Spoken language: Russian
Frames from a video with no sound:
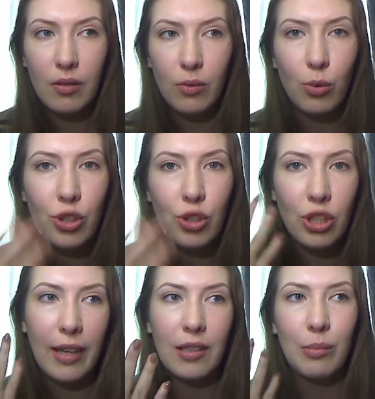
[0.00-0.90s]

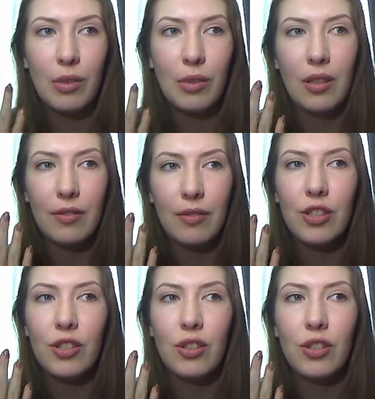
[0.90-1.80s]
улучшает именно
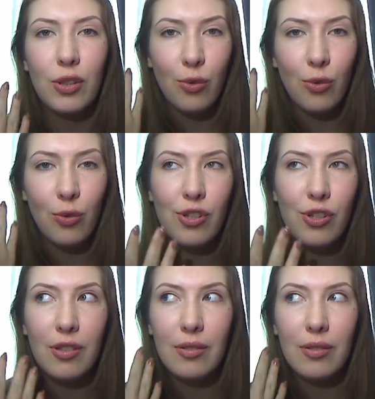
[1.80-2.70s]
внешний вид
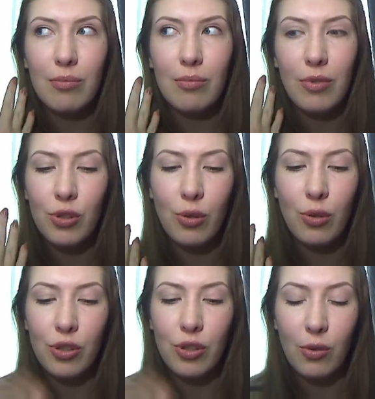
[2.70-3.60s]
кожи. Очень,
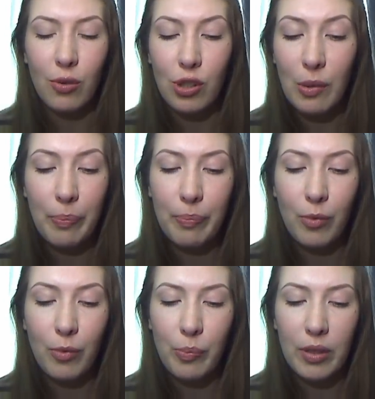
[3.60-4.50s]
очень хороший, мне
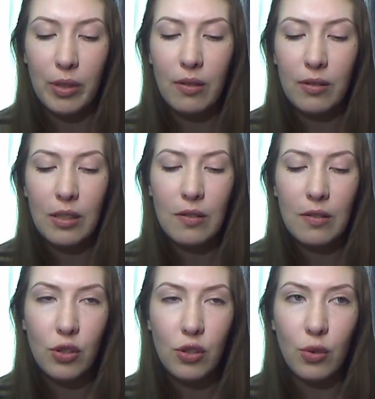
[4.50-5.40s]
очень понравилось.
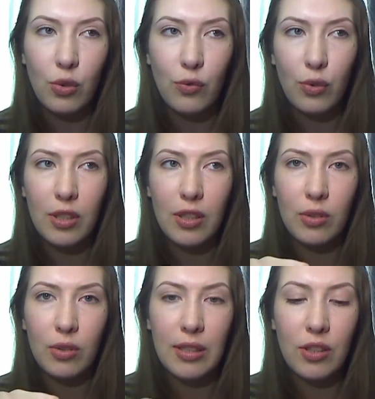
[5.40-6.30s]
Единственное, что у него такой
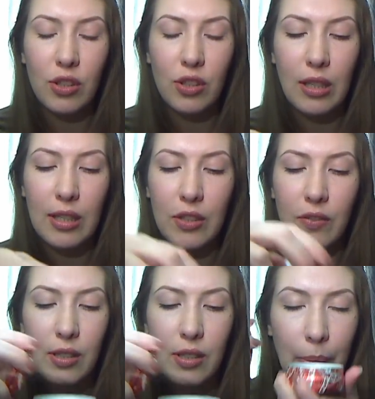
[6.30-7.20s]
достаточно
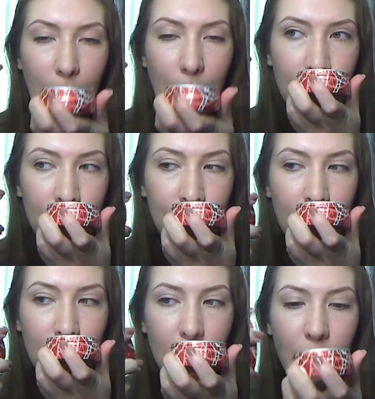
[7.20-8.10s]
лекарственный запах,
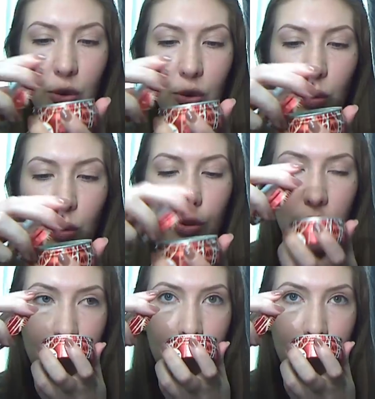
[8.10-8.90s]
травяной очень.